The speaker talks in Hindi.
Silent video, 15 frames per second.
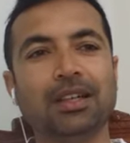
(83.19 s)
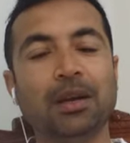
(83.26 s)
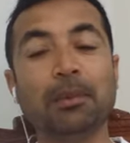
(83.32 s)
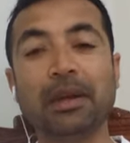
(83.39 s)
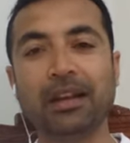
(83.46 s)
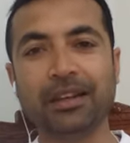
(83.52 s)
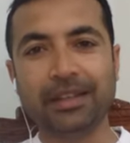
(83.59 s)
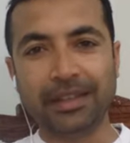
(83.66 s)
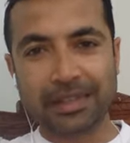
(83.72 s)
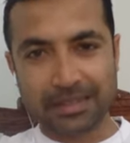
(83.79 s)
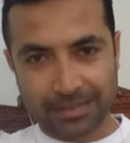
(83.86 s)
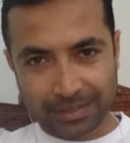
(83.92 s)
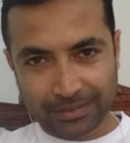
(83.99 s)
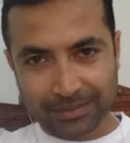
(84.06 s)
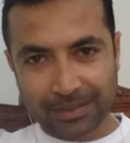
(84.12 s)
हमारे लिए
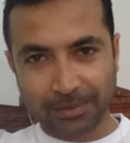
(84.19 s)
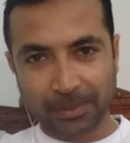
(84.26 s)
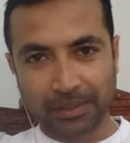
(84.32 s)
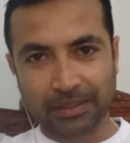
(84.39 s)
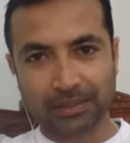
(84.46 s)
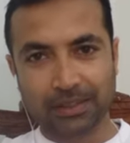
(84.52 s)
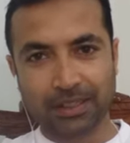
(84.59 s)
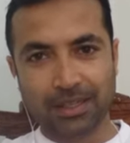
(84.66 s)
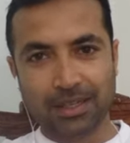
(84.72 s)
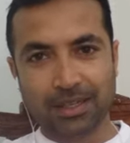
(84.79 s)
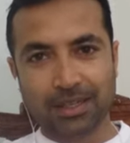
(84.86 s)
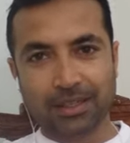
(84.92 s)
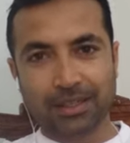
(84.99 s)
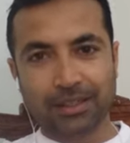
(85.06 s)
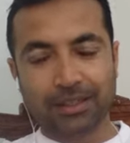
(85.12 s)
इज़्ज़त की बात
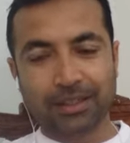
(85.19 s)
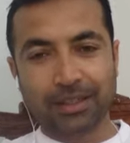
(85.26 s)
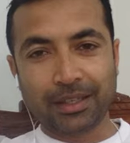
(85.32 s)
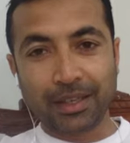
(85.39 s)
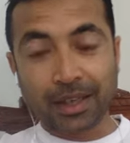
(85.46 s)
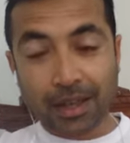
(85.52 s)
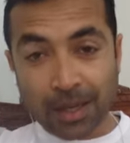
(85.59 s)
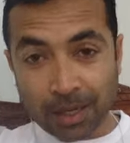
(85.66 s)
कि